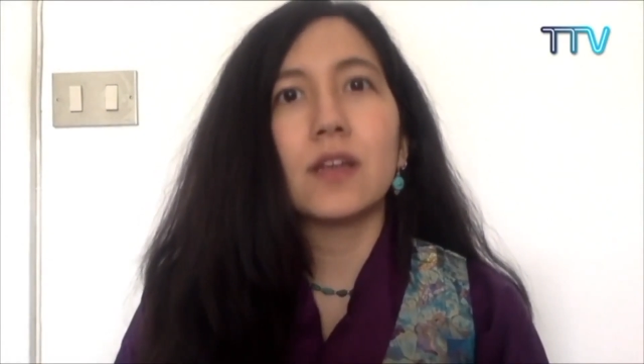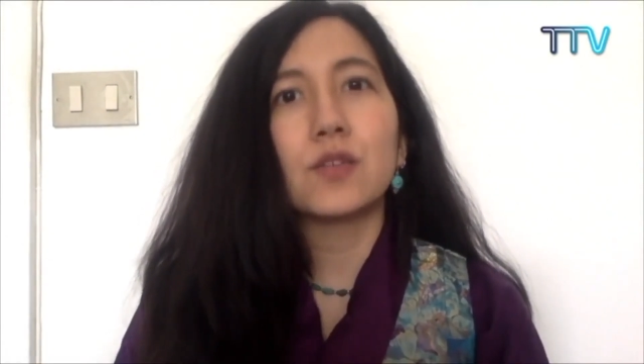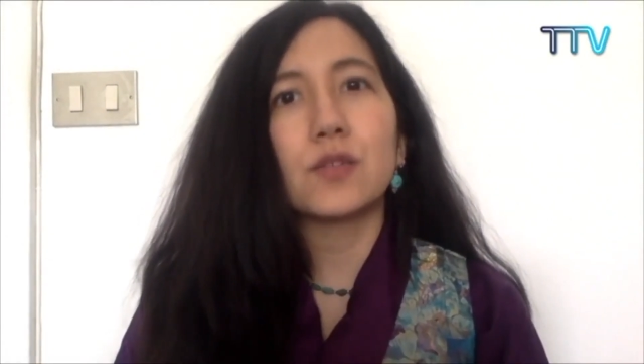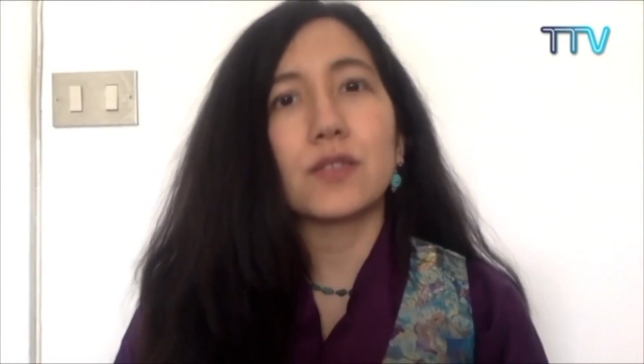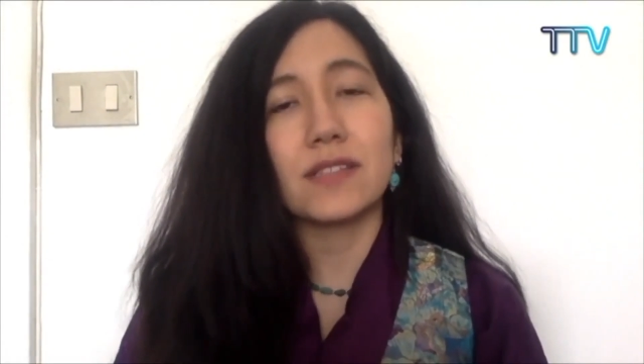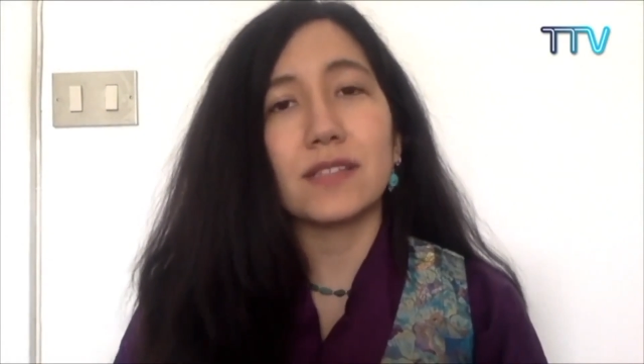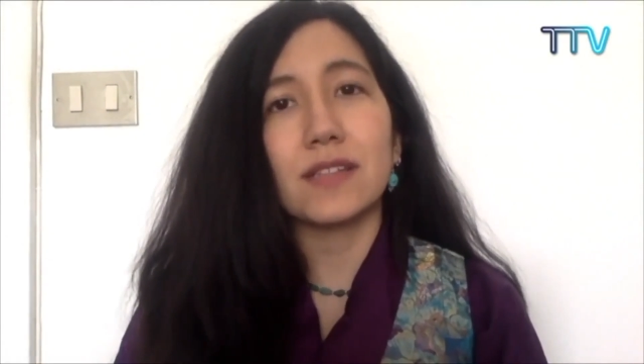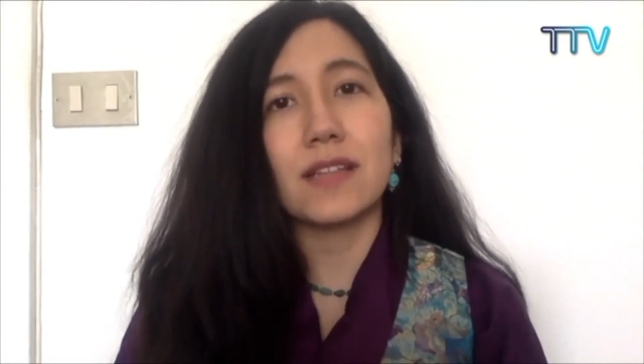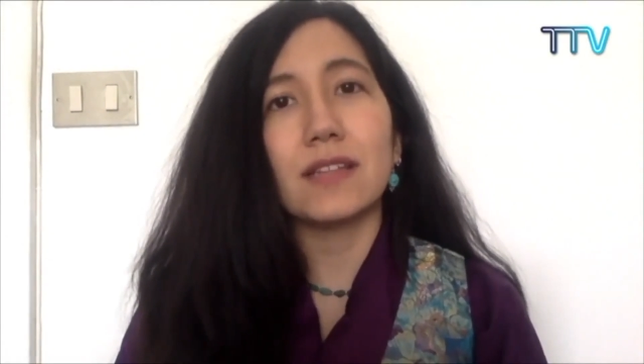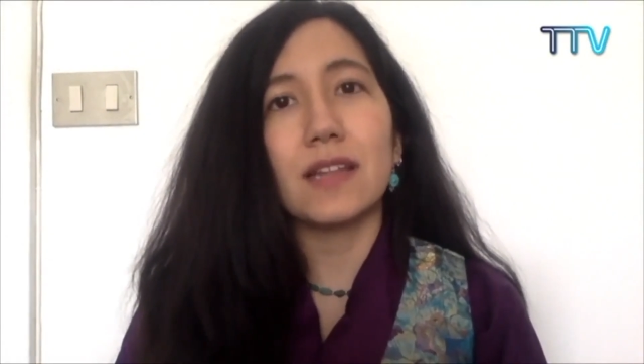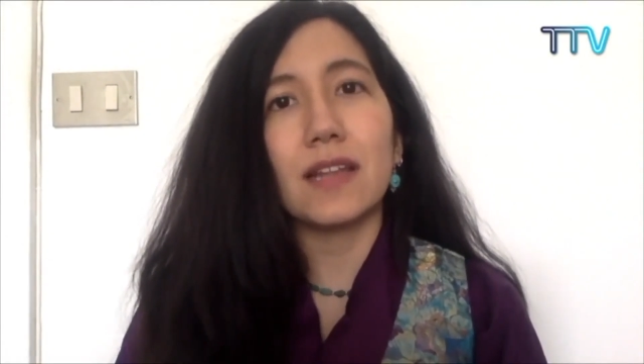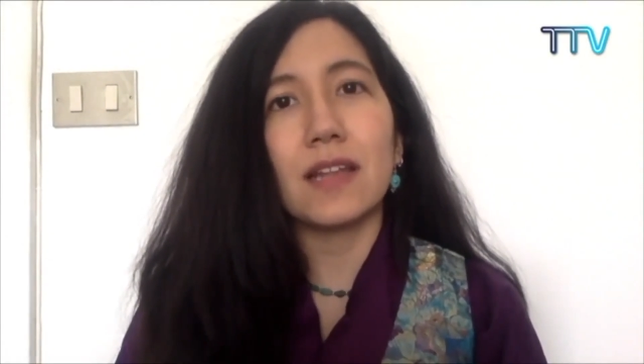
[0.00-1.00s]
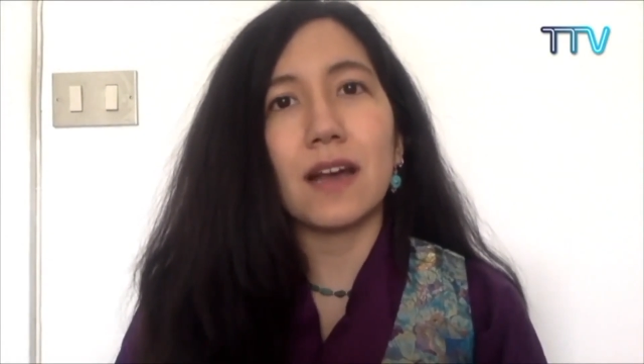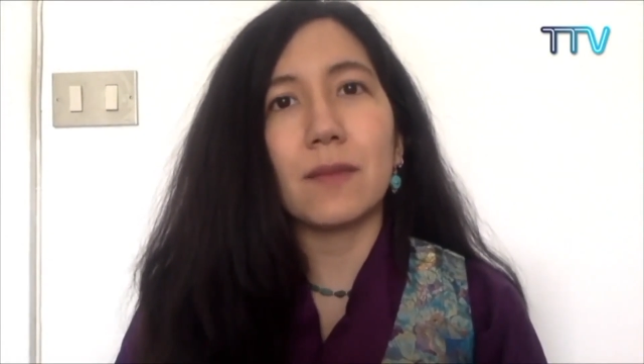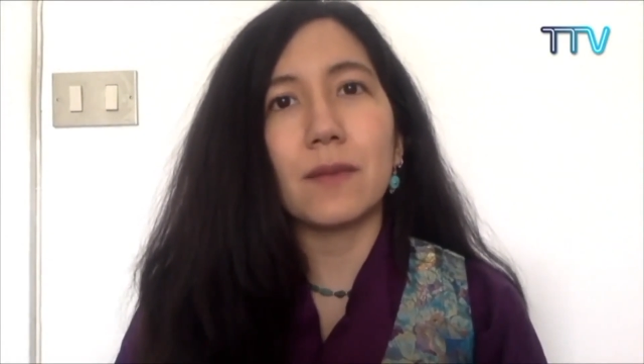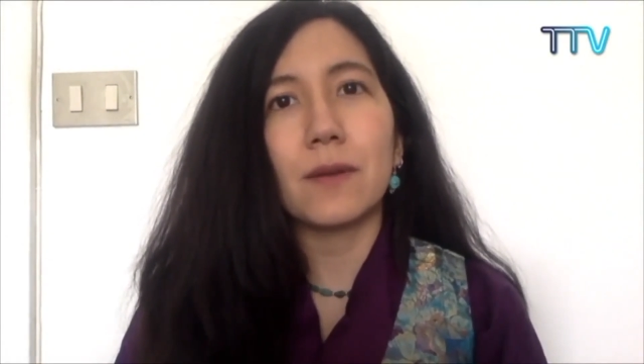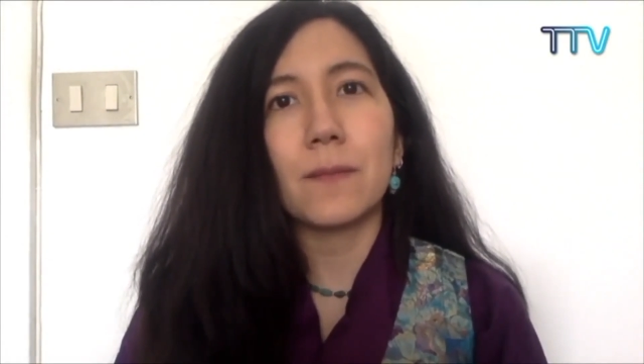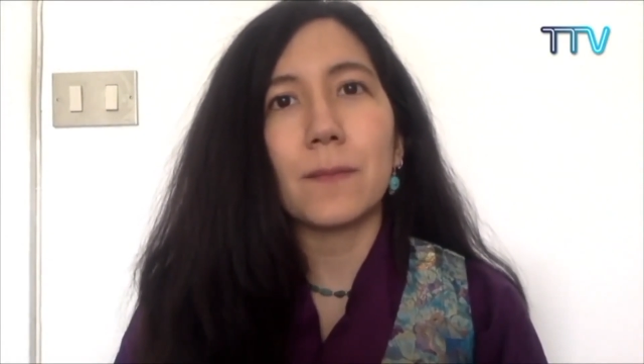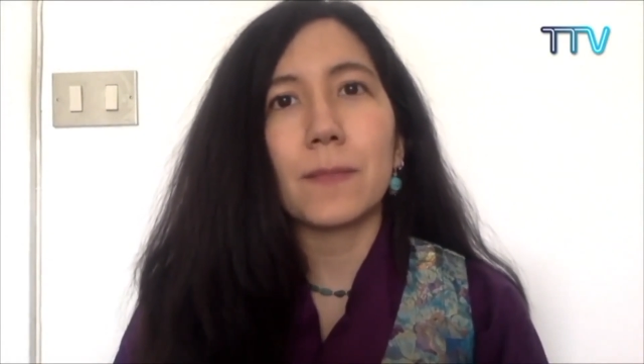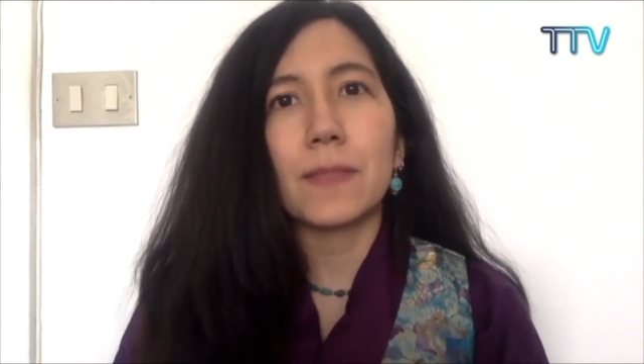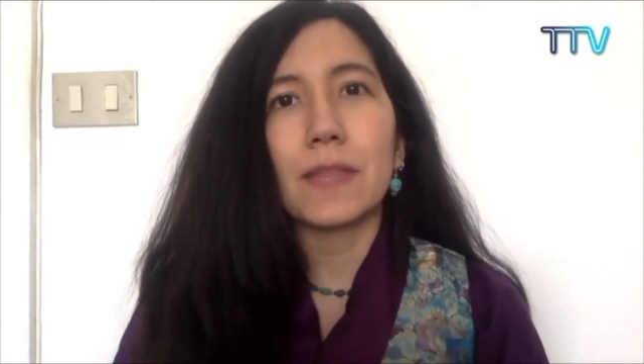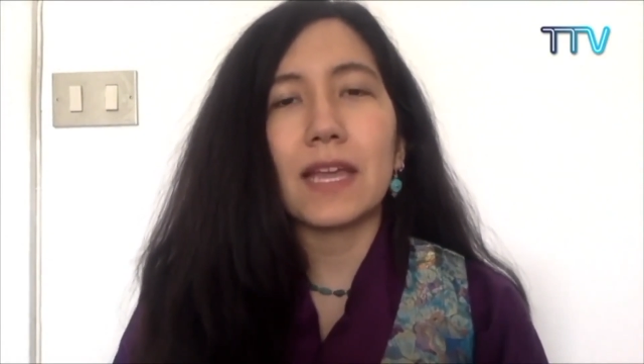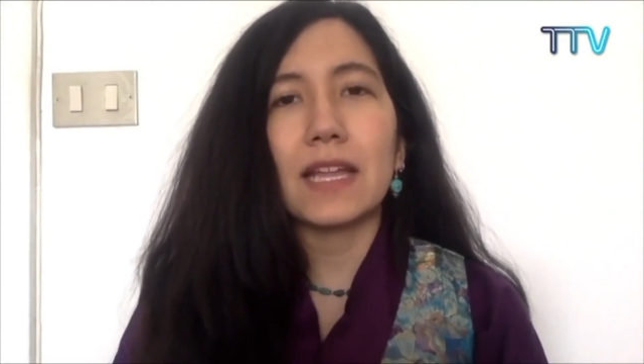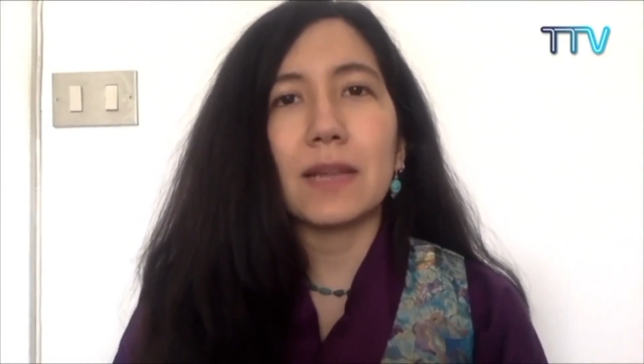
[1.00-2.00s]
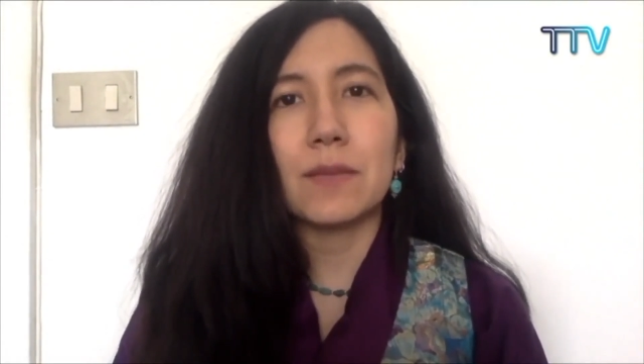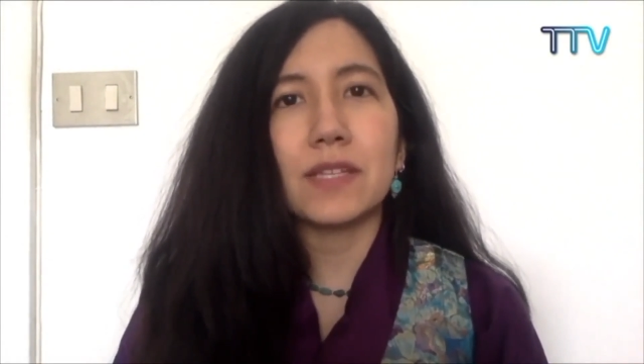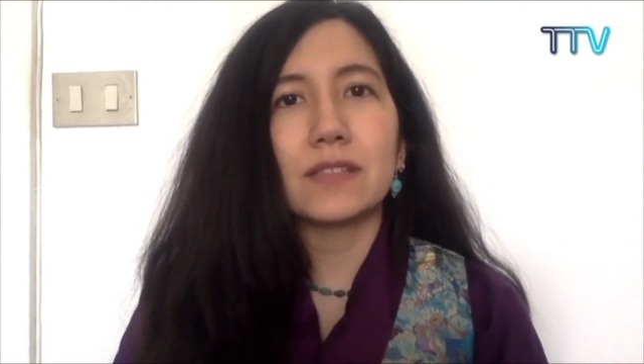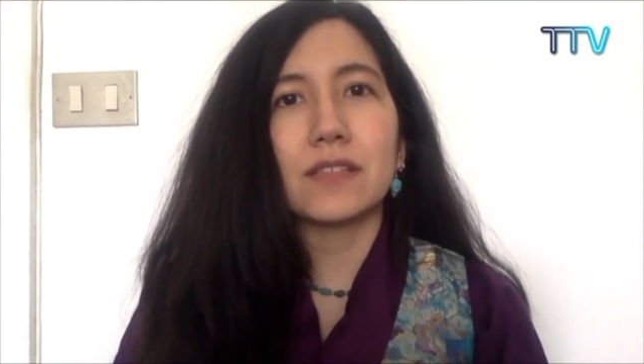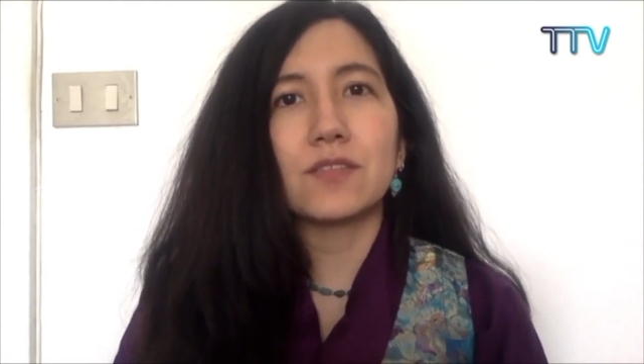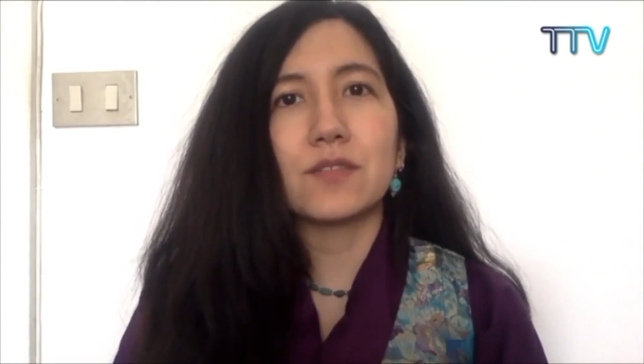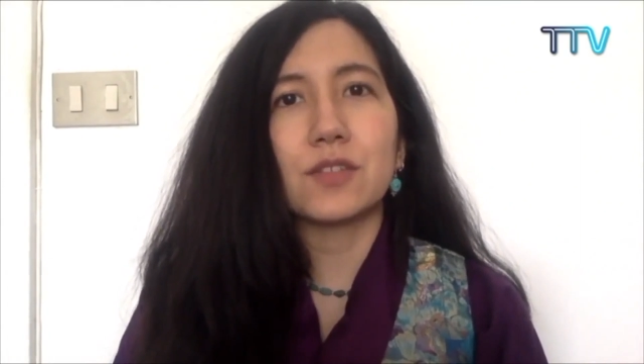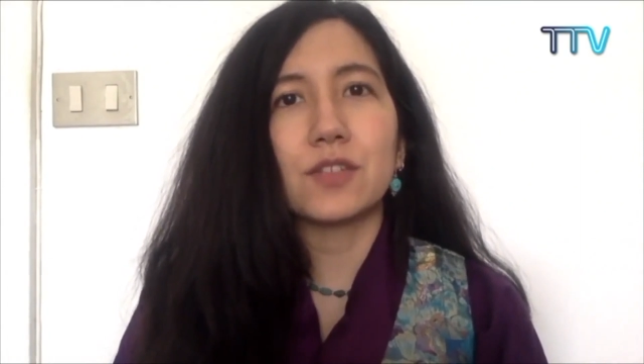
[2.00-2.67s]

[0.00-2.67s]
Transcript: Sua Santità Dalai Lama e l'amministrazione